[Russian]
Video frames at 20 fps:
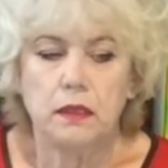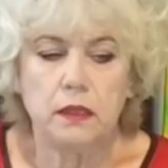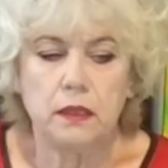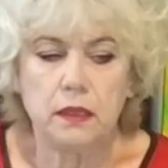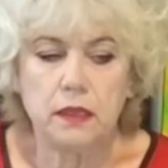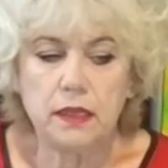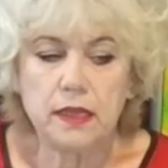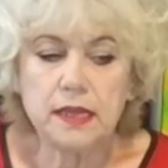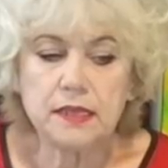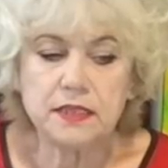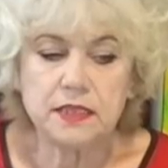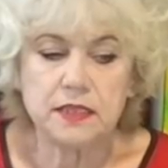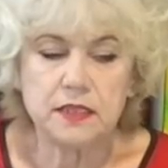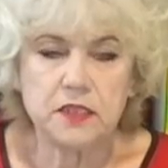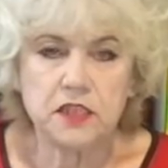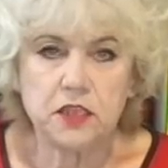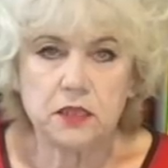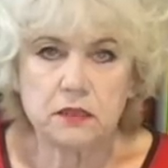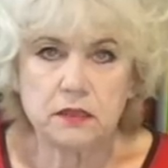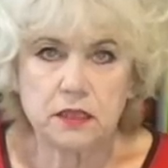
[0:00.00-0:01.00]
И я
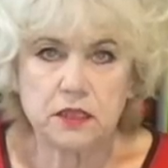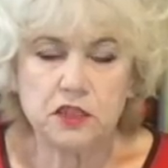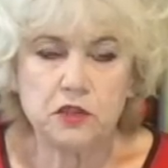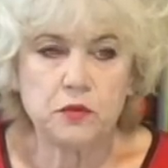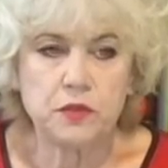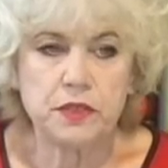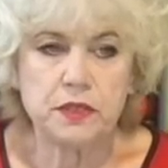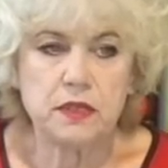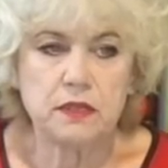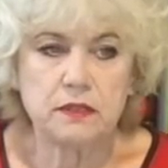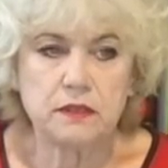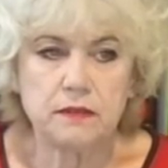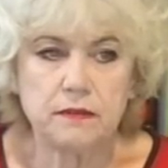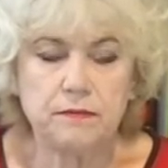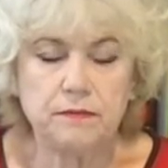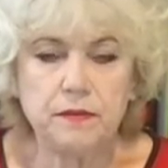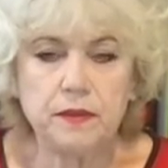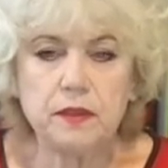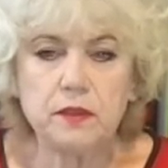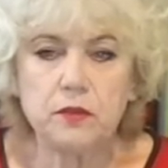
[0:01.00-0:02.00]
сейчас хочу снять
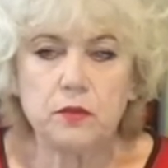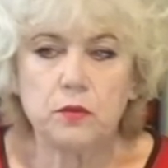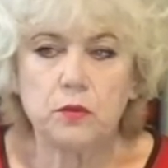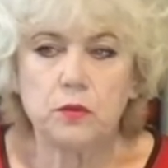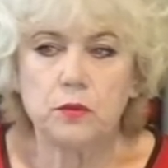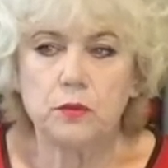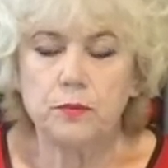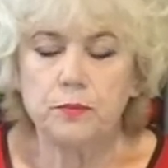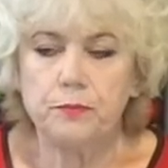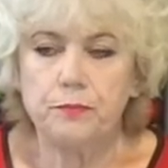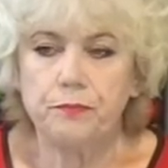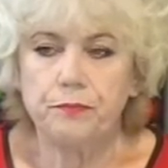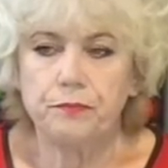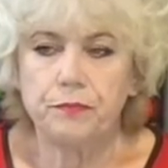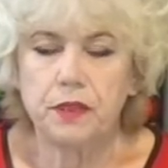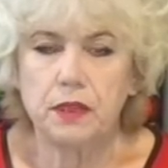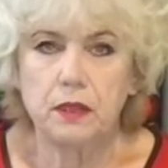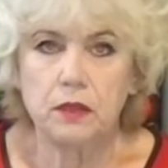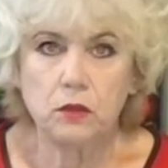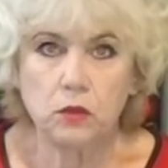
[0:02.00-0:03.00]
видео,
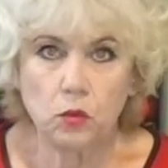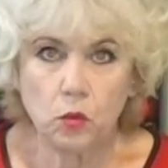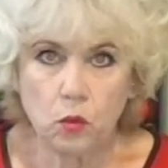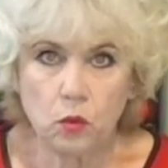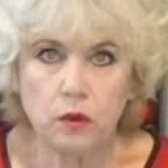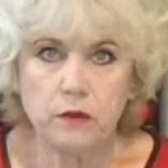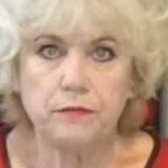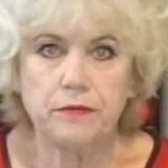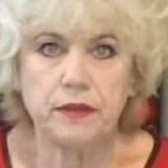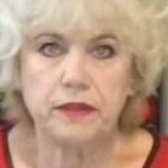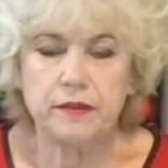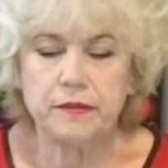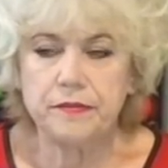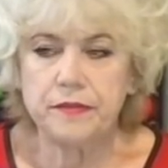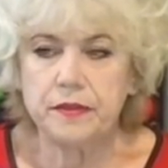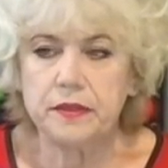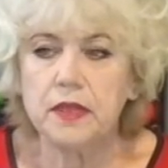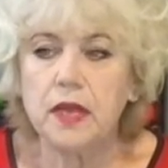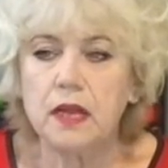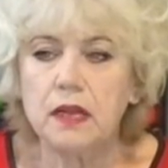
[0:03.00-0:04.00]
итоговое,
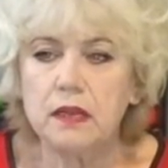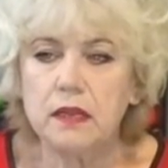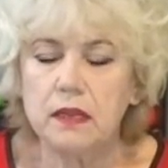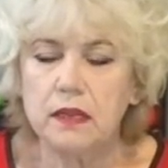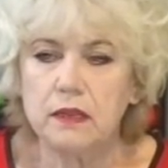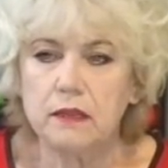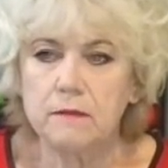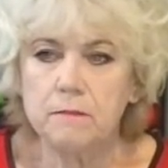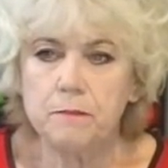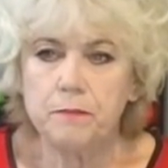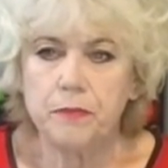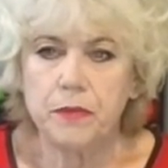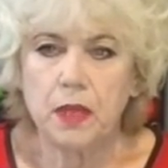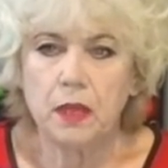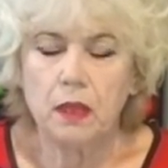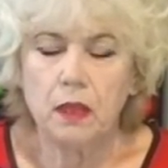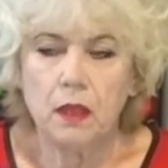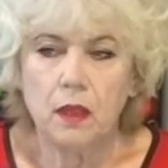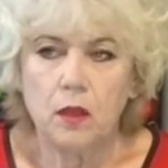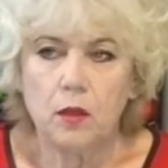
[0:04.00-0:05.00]
финальное,
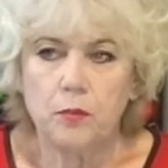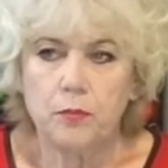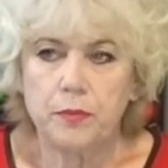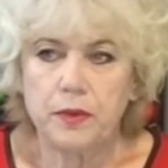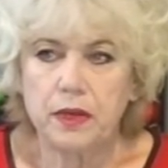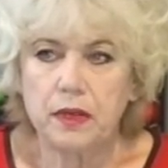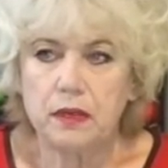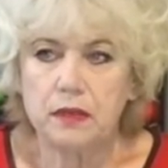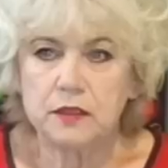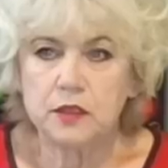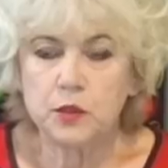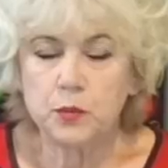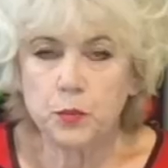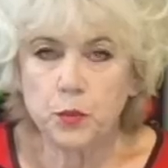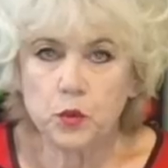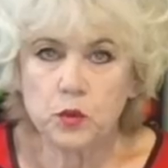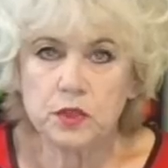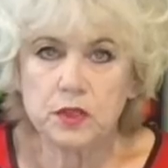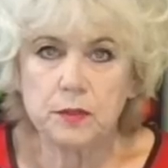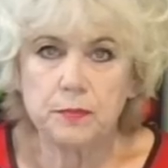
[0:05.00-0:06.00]
про
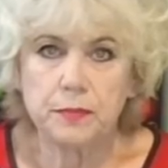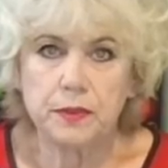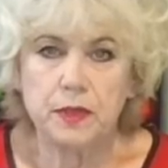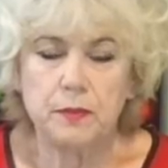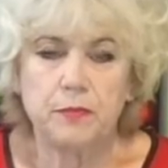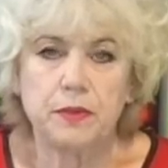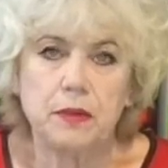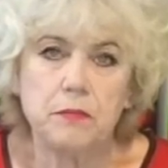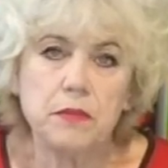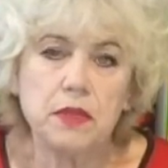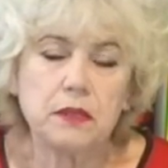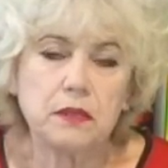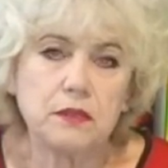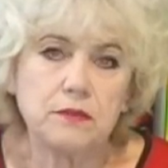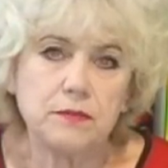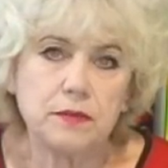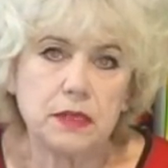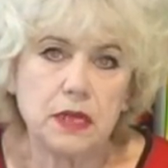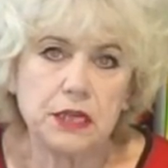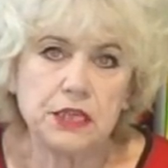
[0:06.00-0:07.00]
способ или про
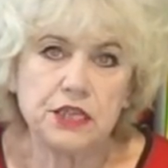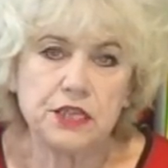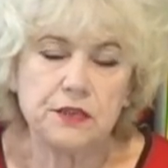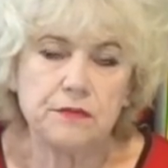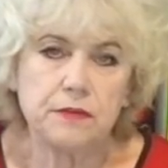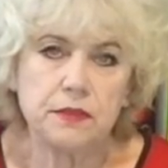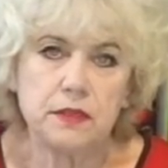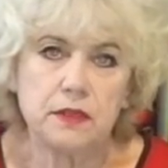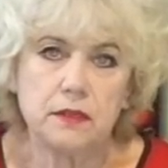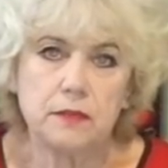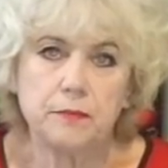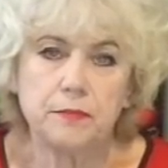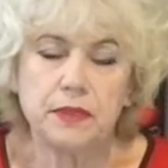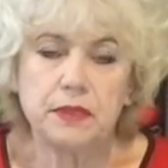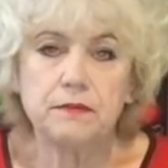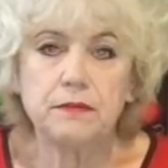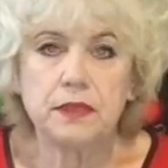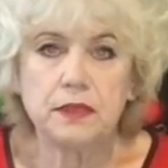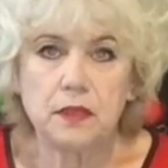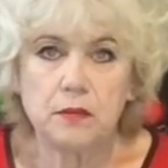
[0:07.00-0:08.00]
метод выращивания по
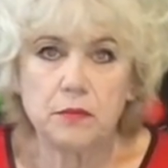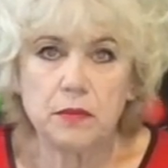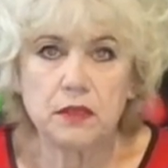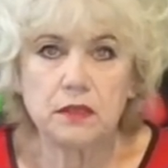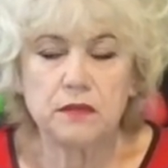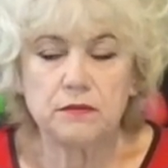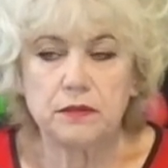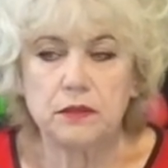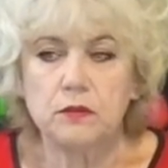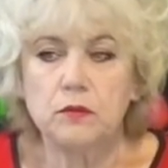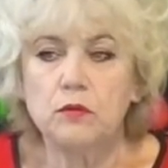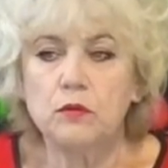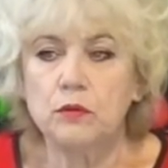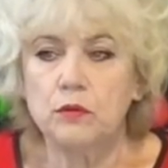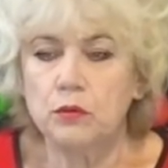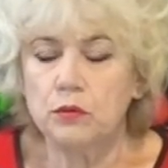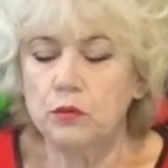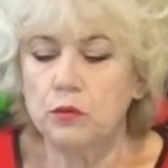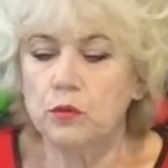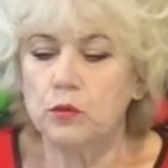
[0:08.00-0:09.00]
два томата в одну
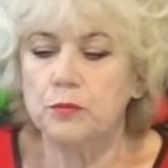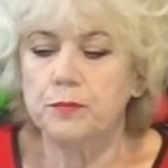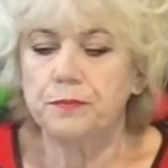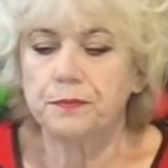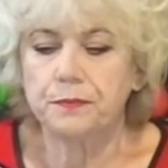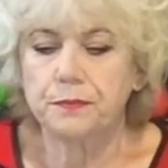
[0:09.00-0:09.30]
лунку.